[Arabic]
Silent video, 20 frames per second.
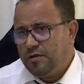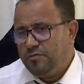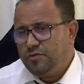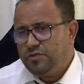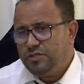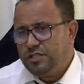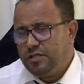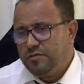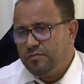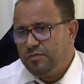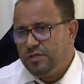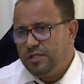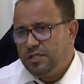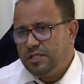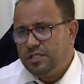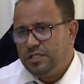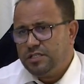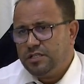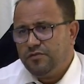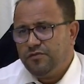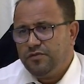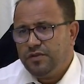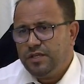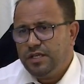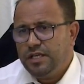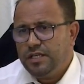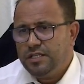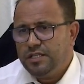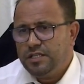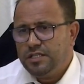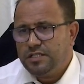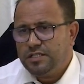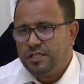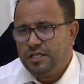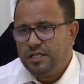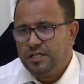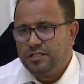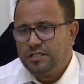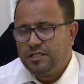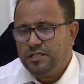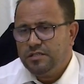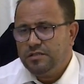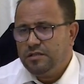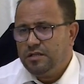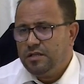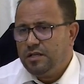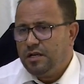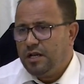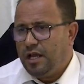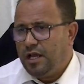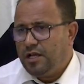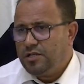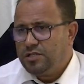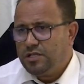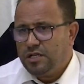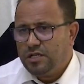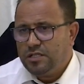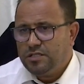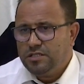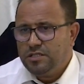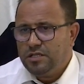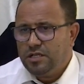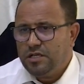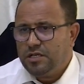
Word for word: متميزة في هذه السنتين العشرات ديال